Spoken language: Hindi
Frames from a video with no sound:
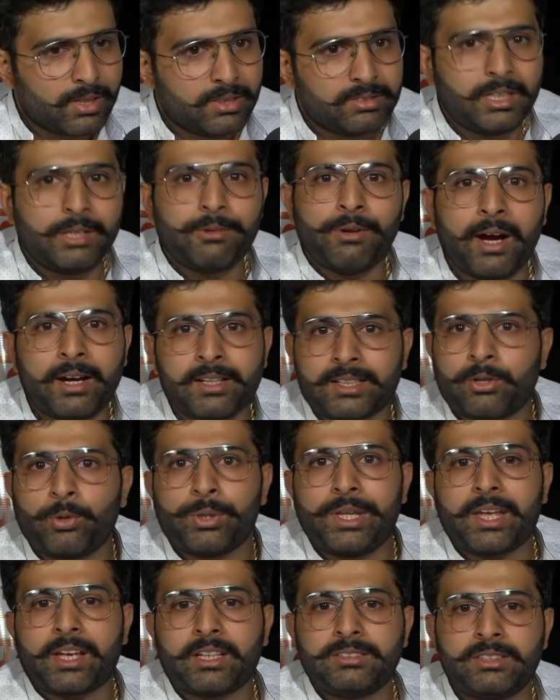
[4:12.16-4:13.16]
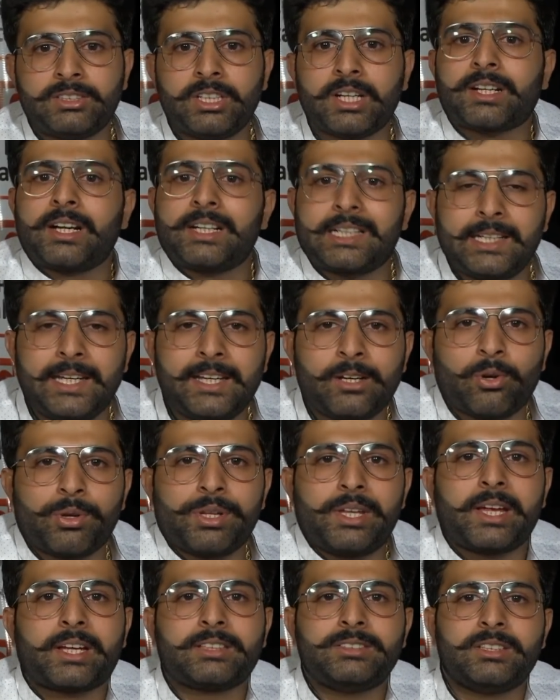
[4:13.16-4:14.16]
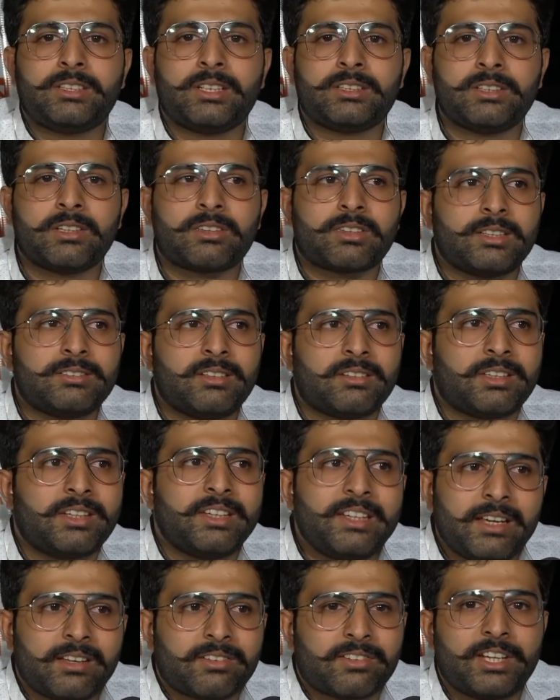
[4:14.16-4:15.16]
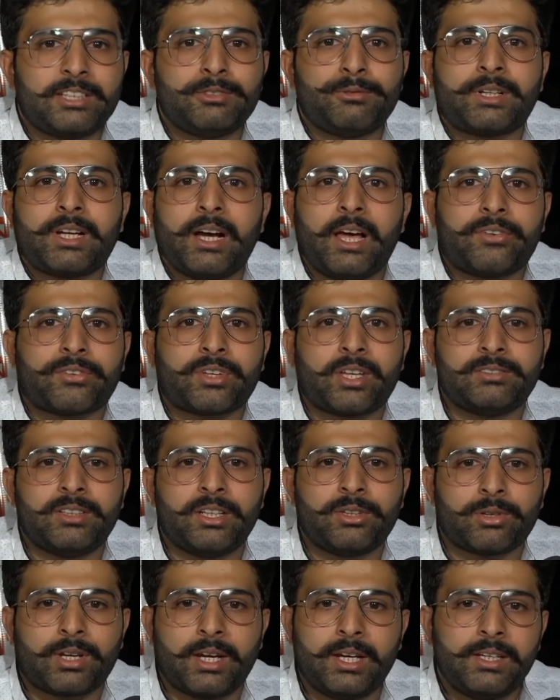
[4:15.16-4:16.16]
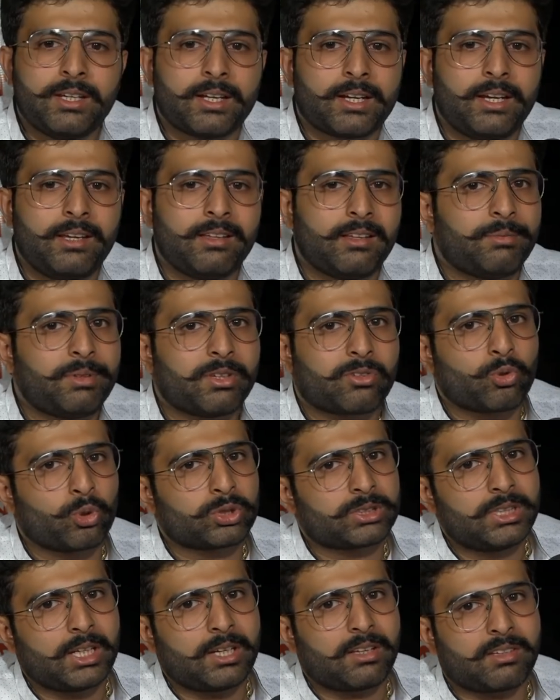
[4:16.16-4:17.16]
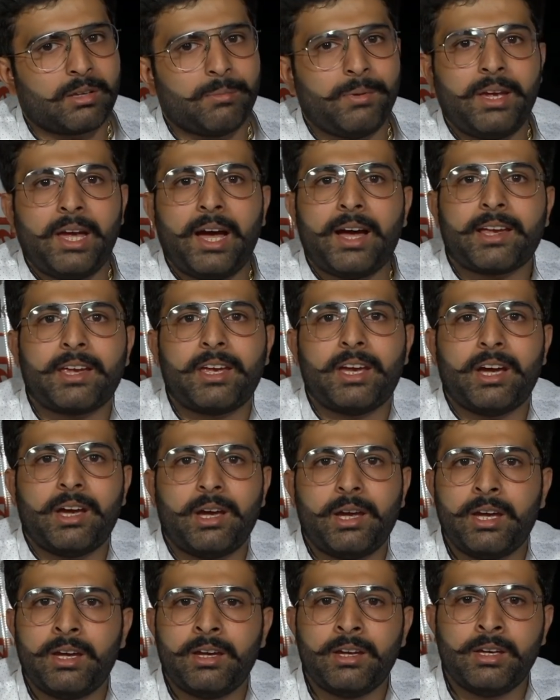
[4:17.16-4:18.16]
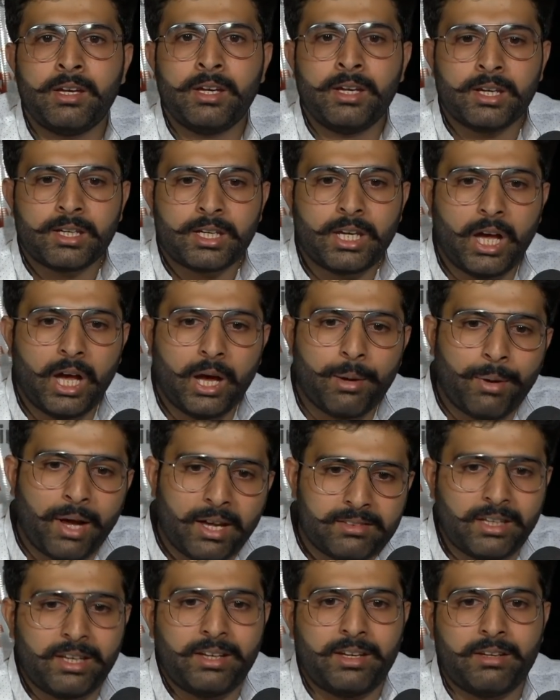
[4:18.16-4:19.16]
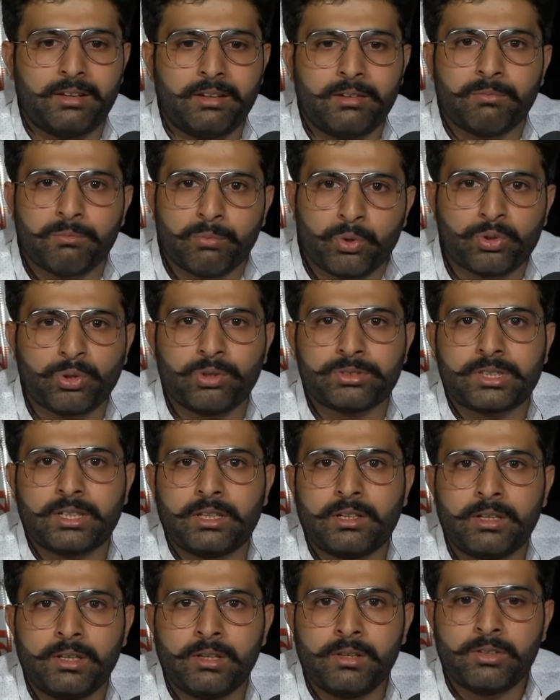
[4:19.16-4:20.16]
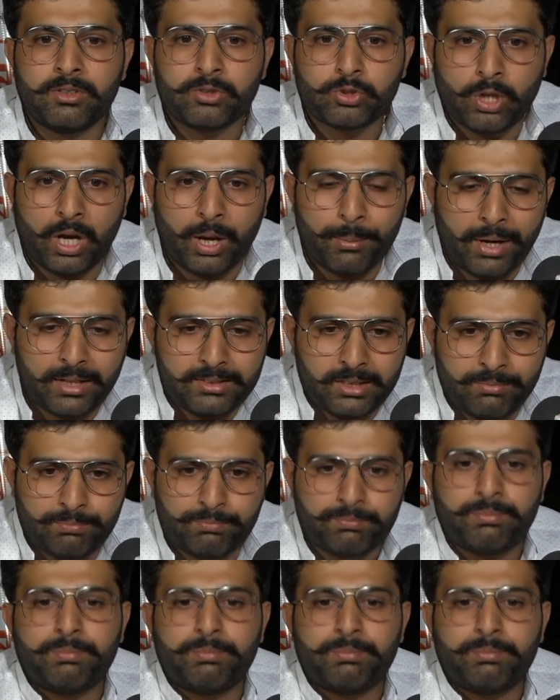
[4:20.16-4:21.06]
रीवा को देख लीजिए कटनी को देख लीजिए जिस तरह से ये शहर विकास कर रहे हैं तो कहीं ना कहीं अब ये सोचने का समय आ गया है कि हमारे बुज़ुर्ग जो हमारी